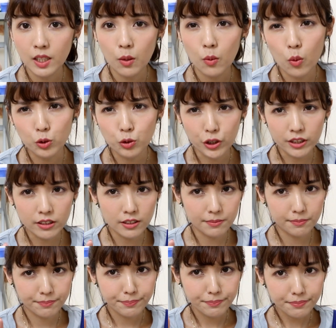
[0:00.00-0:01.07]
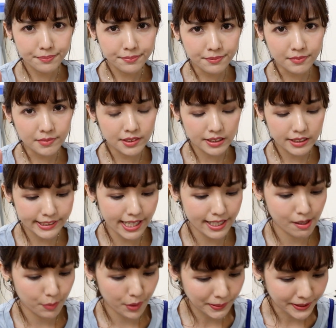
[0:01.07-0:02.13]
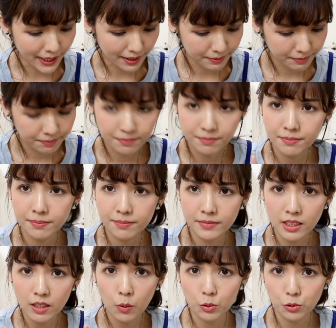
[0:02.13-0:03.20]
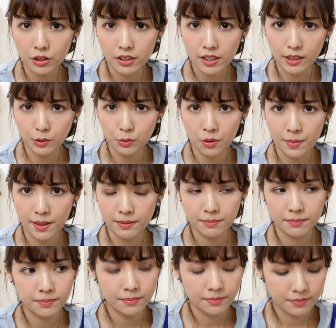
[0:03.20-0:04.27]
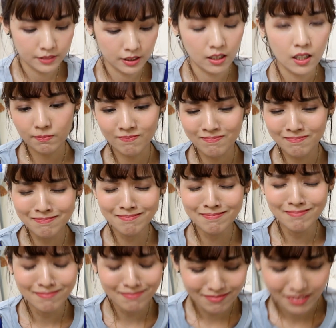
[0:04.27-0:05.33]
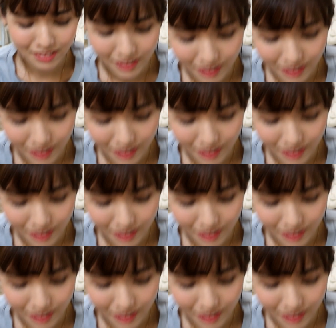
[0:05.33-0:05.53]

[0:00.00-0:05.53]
我觉得尽量也不要讲。我觉得可以说吗？嗯